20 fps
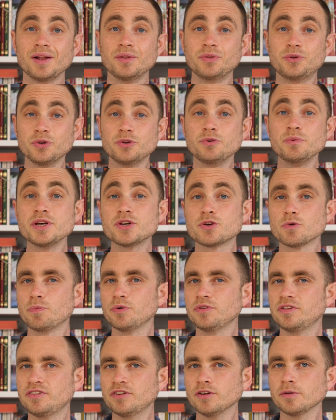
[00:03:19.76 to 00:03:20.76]
De nuit, je
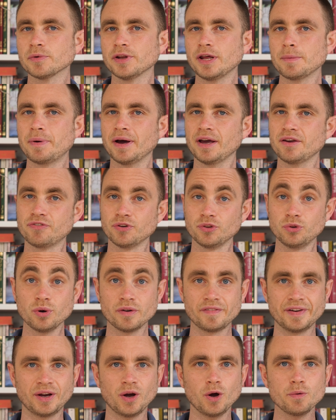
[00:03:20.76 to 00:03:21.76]
positionne mon appareil photo
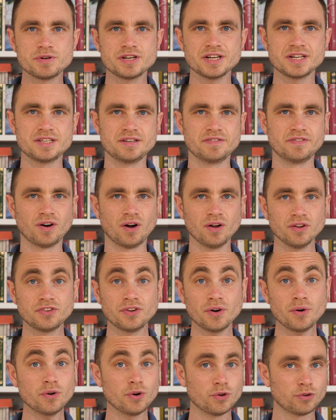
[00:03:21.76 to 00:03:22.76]
avec objectif grand
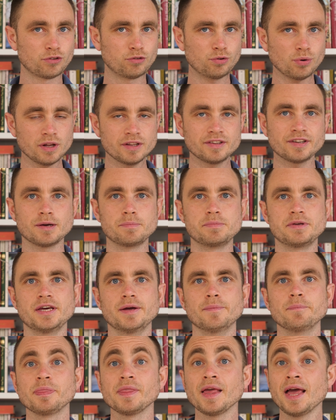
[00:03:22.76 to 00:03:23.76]
angle sur un
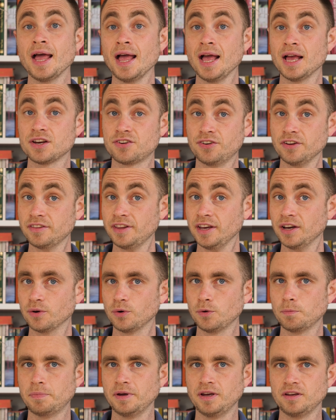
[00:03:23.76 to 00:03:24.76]
trépied. J'intègre
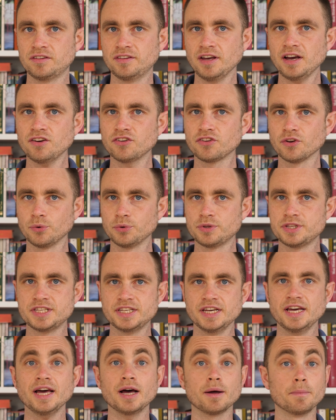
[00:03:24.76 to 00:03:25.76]
le paysage dans le
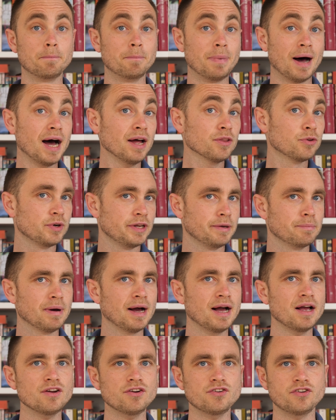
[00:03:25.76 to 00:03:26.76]
tiers bas de
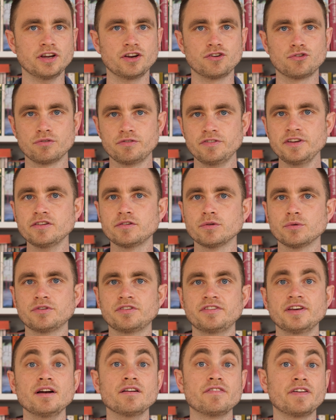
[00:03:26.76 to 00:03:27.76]
l'image et je vise le
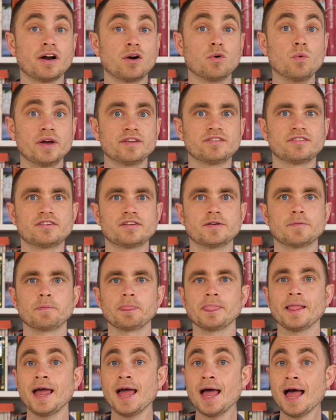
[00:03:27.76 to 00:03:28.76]
ciel vers l'ouest.
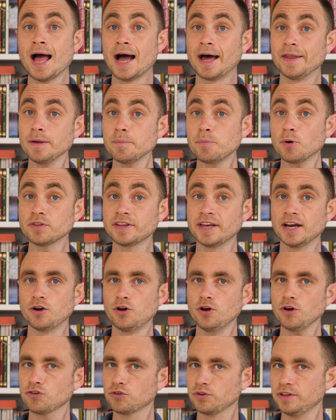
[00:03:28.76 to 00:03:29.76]
À n'importe quelle
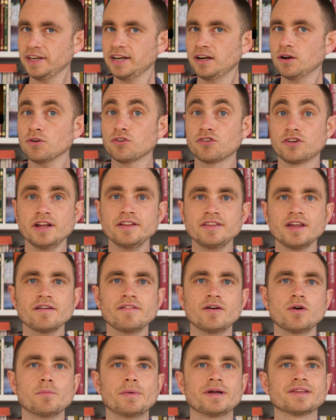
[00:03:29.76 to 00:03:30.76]
heure, je déclenche
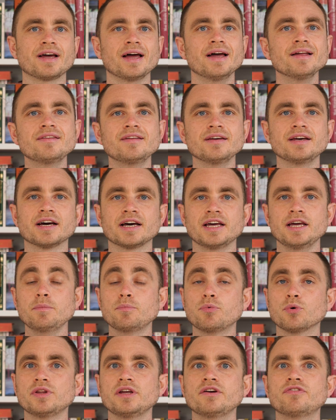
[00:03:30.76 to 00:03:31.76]
l'intervallomètre intégré
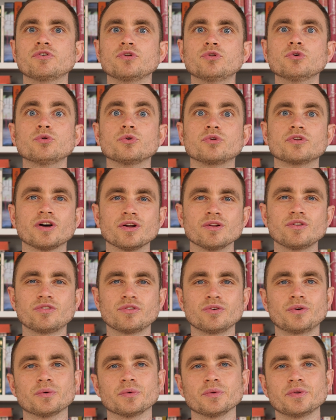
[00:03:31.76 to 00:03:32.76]
pour des photos de 30
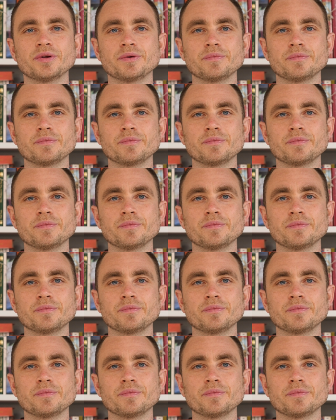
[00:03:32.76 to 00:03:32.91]
secondes.